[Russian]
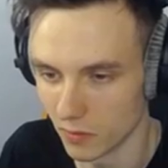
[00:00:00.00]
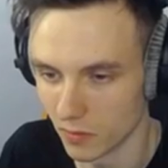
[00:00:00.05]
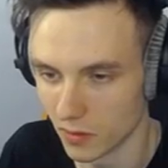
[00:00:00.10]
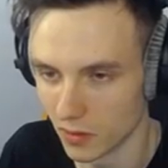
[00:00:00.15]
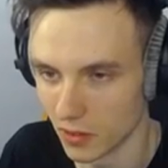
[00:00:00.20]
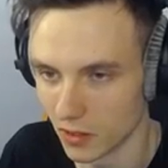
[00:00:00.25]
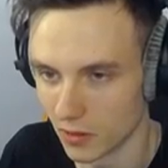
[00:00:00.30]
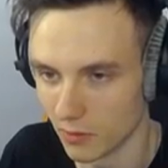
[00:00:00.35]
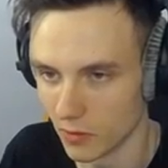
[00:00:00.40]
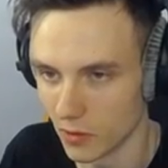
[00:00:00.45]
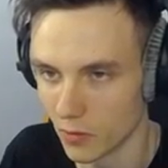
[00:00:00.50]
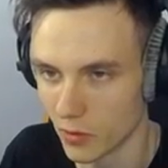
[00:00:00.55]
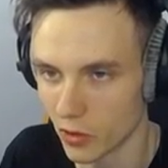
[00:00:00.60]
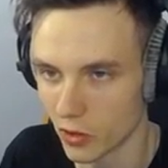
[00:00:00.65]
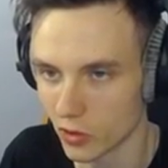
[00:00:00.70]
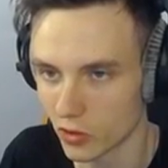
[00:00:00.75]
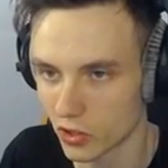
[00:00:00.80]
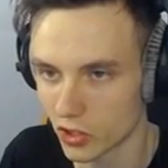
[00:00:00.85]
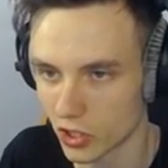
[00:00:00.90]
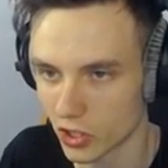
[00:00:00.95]
Сэм. Мне
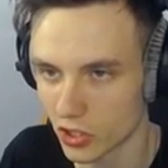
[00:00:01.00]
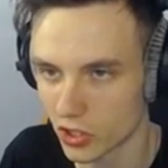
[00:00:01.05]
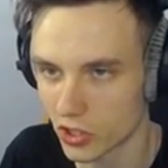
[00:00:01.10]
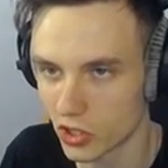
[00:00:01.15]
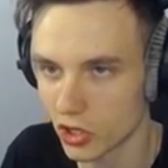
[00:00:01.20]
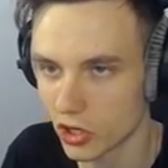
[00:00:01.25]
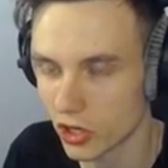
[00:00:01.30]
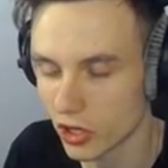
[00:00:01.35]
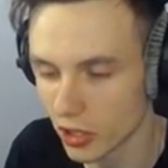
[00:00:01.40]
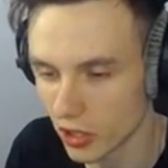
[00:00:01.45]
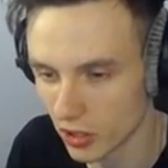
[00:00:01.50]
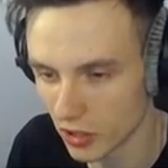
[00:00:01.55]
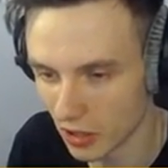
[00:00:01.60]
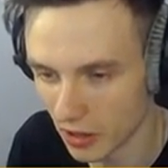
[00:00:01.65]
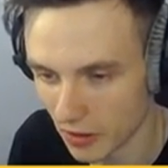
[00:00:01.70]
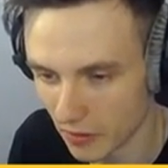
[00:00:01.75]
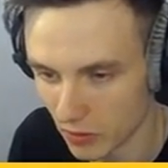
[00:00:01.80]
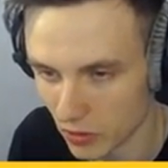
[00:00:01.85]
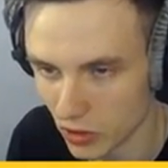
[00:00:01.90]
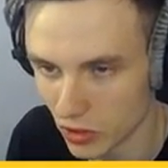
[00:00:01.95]
придется сейчас читерить,
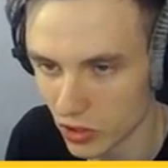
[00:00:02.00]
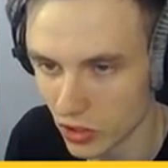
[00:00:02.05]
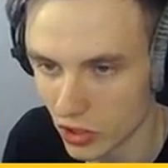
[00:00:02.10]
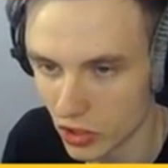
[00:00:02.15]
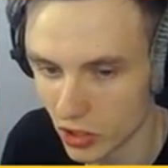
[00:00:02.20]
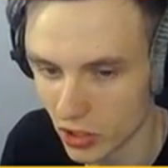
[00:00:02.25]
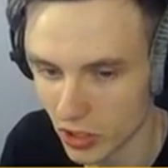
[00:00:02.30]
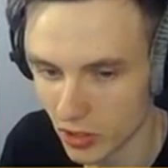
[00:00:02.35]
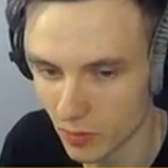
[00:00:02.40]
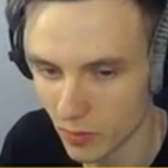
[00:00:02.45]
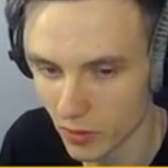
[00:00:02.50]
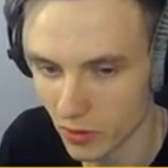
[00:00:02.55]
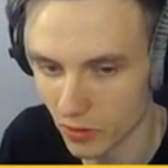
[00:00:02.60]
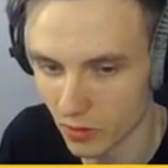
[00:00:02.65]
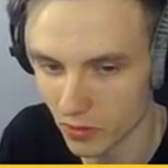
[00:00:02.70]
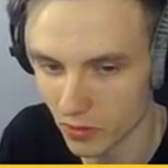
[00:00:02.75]
Рауч, читерить придется.